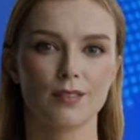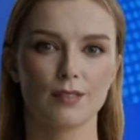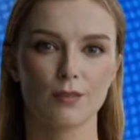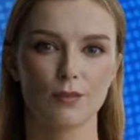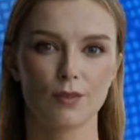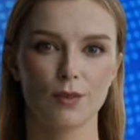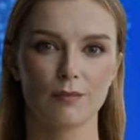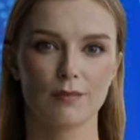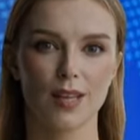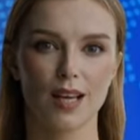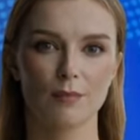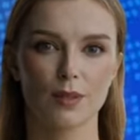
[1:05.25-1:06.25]
anche ai suoi
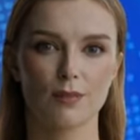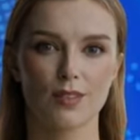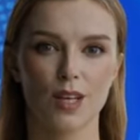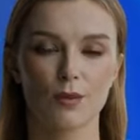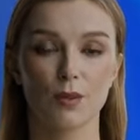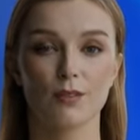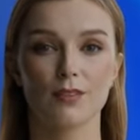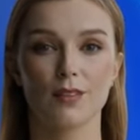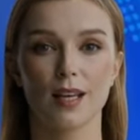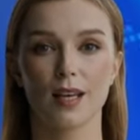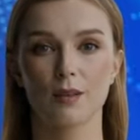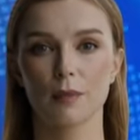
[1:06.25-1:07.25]
follower di
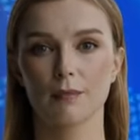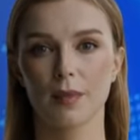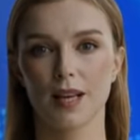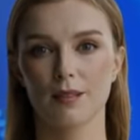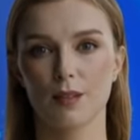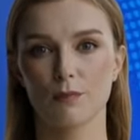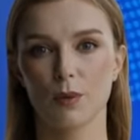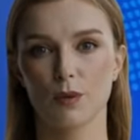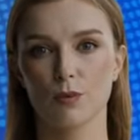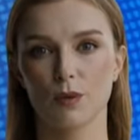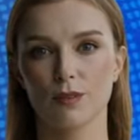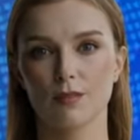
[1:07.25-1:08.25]
unirsi a lei nelle
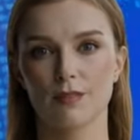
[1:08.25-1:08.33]
preghiere.